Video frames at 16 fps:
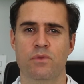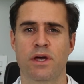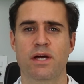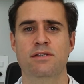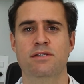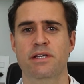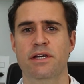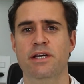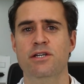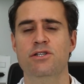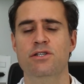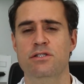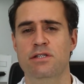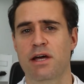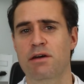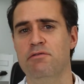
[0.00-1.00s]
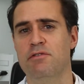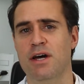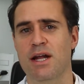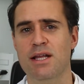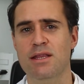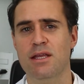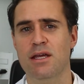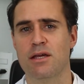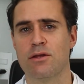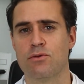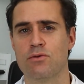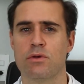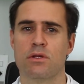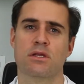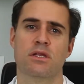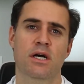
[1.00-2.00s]
Quer dizer que a gente deve ficar
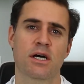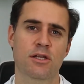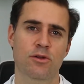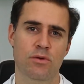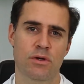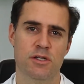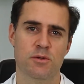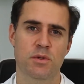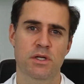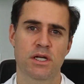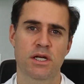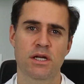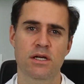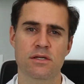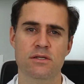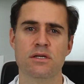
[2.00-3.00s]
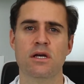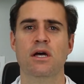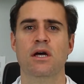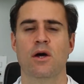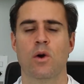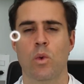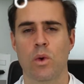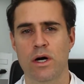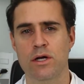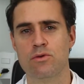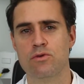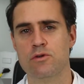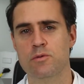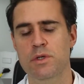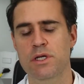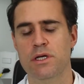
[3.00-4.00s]
atento tanto nas meninas quanto
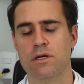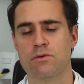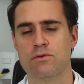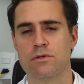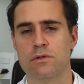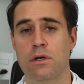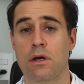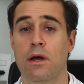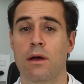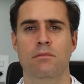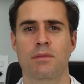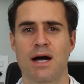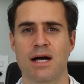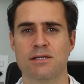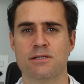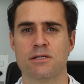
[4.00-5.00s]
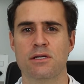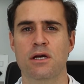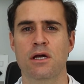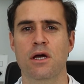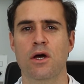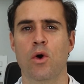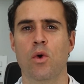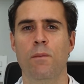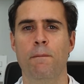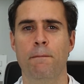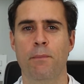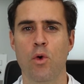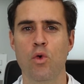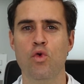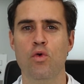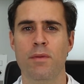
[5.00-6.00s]
nos meninos. Mas um
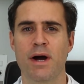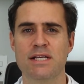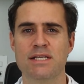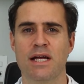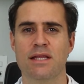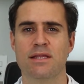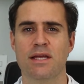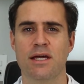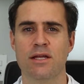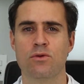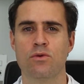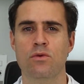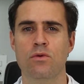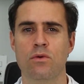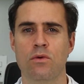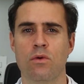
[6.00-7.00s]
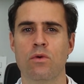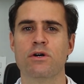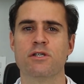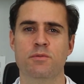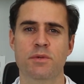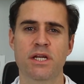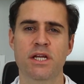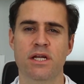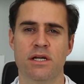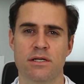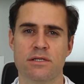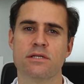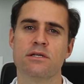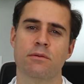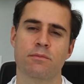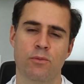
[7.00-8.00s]
pouco mais atento com as
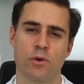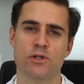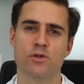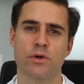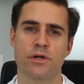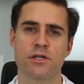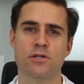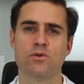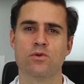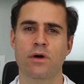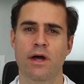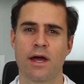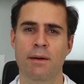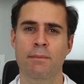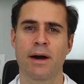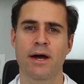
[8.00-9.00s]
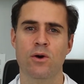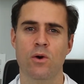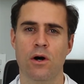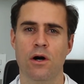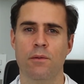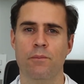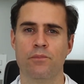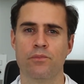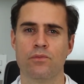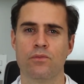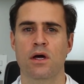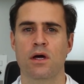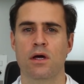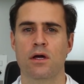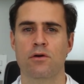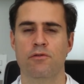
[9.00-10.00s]
meninas, pois o risco é maior.
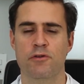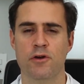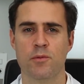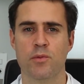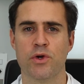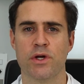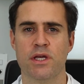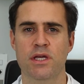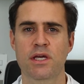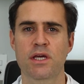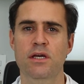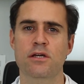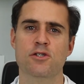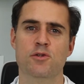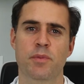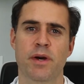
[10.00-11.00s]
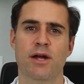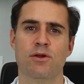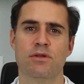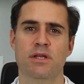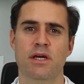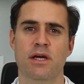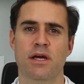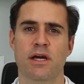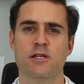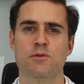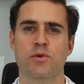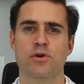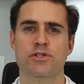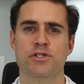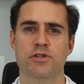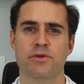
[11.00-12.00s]
Eu fico por aqui, espero ter
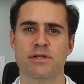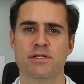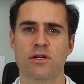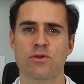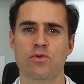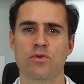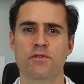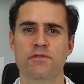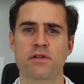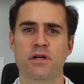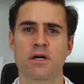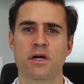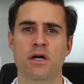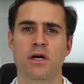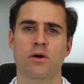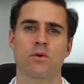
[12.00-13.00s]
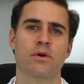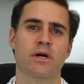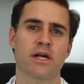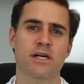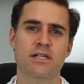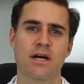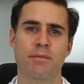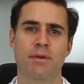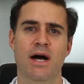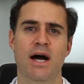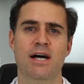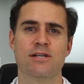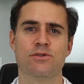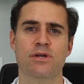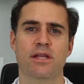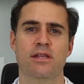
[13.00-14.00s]
respondido essa dúvida. Um grande
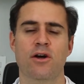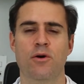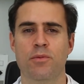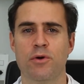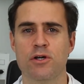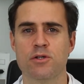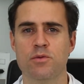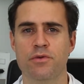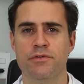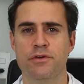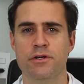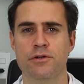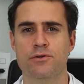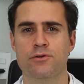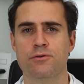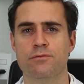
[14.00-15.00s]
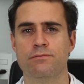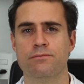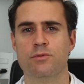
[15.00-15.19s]
abraço e até o próximo vídeo.